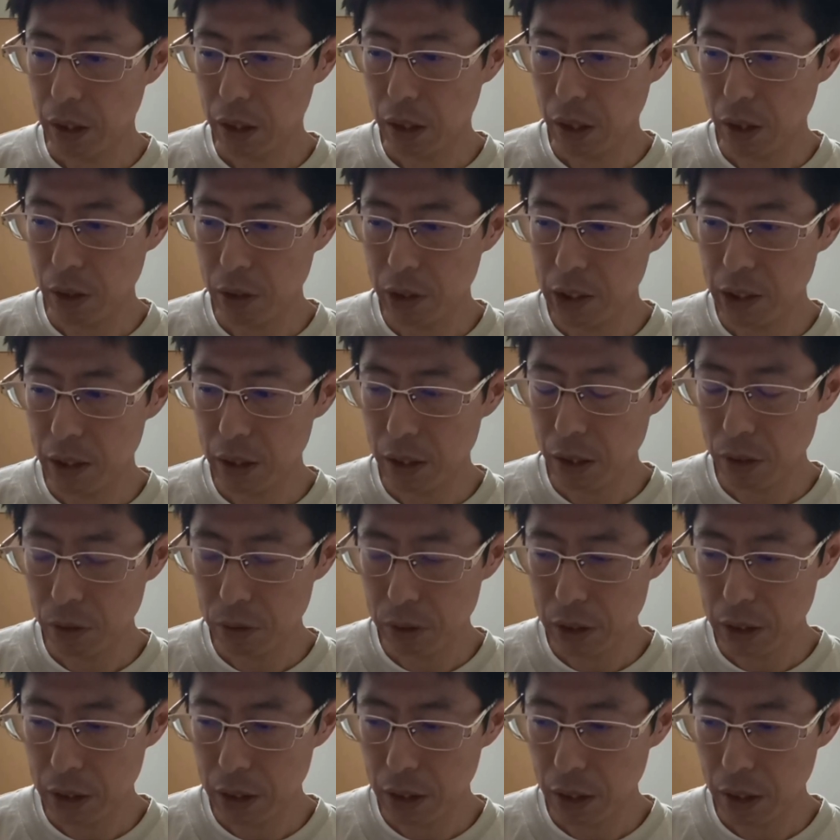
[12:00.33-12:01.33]
倒
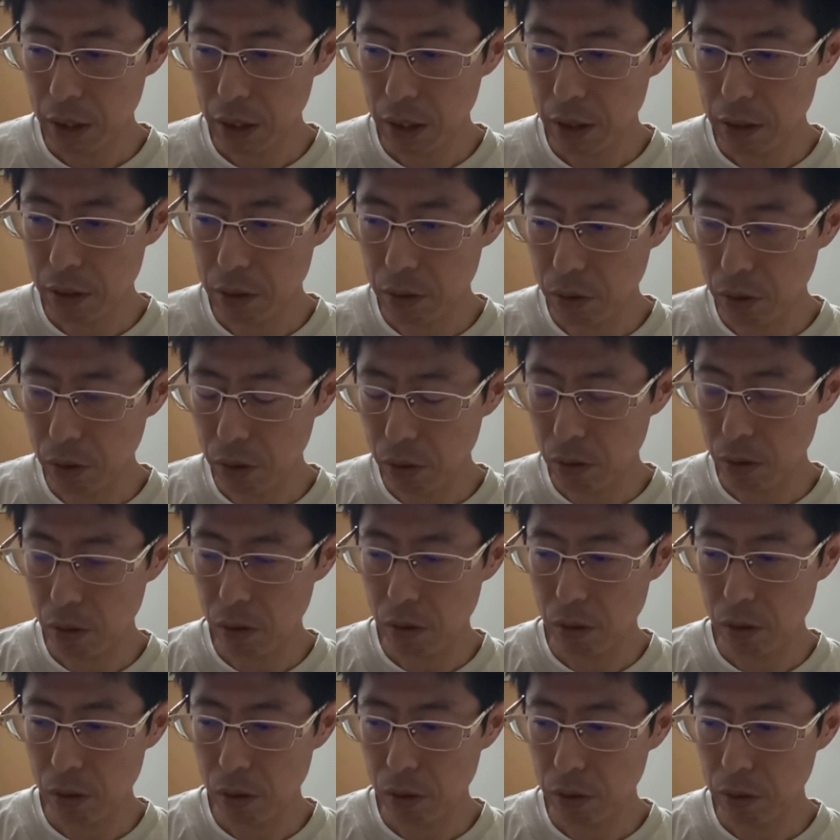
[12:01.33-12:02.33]
しに行くこと
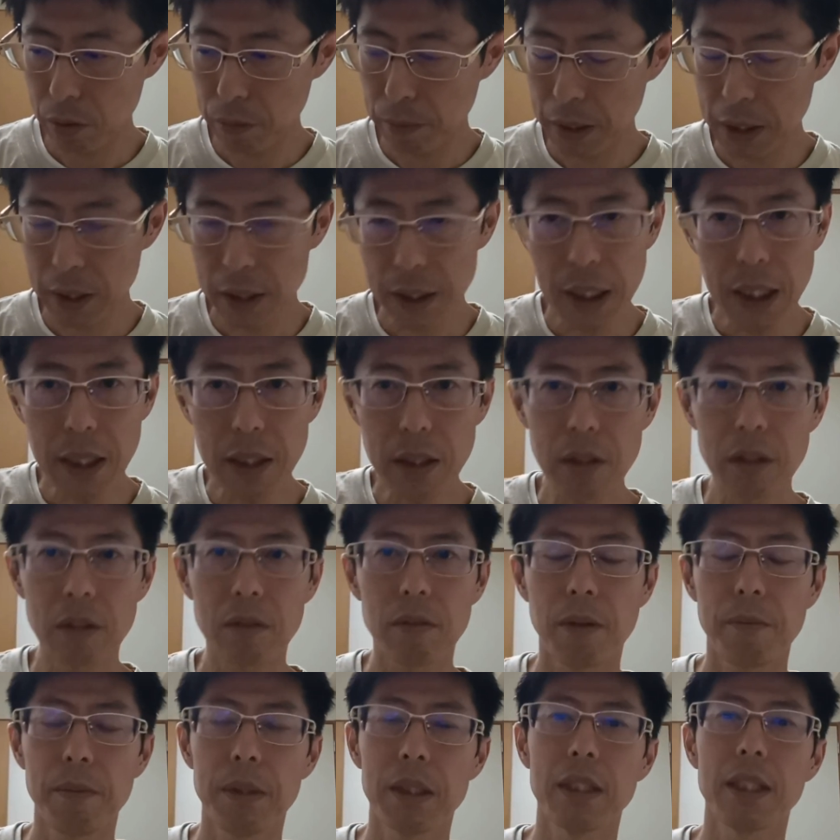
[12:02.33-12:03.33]
を、まあ、選手
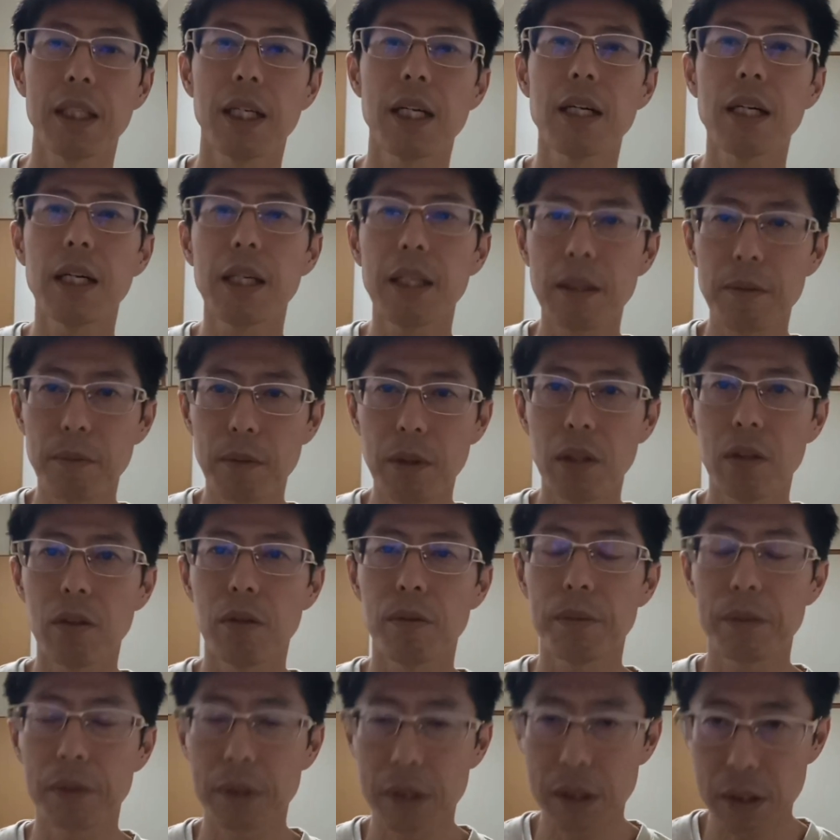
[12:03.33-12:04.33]
は別に考えてもいいと
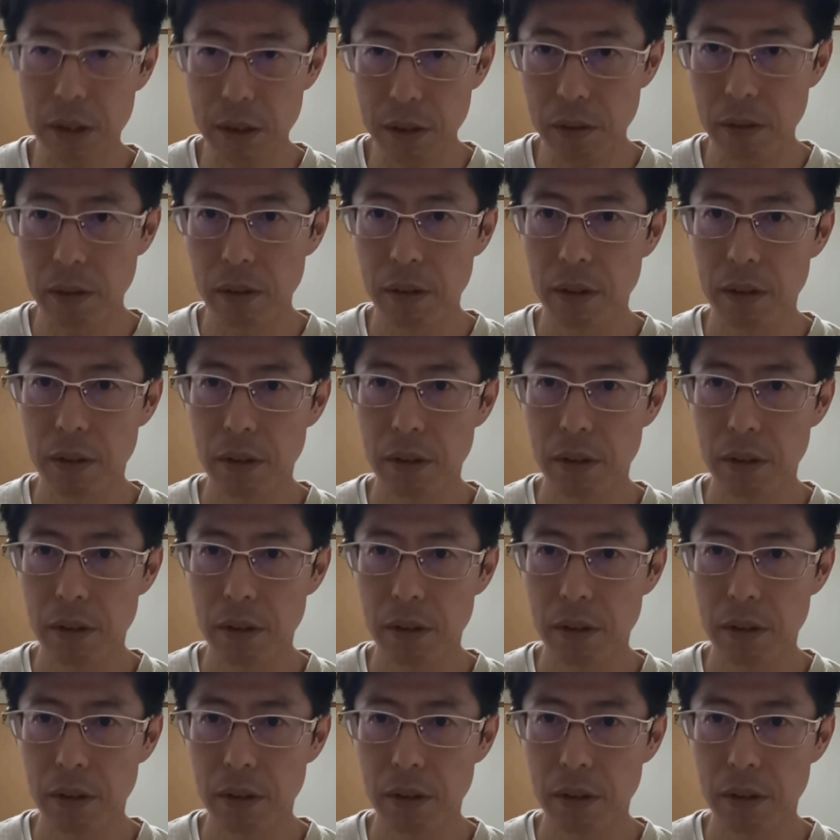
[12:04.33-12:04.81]
思うんですよ。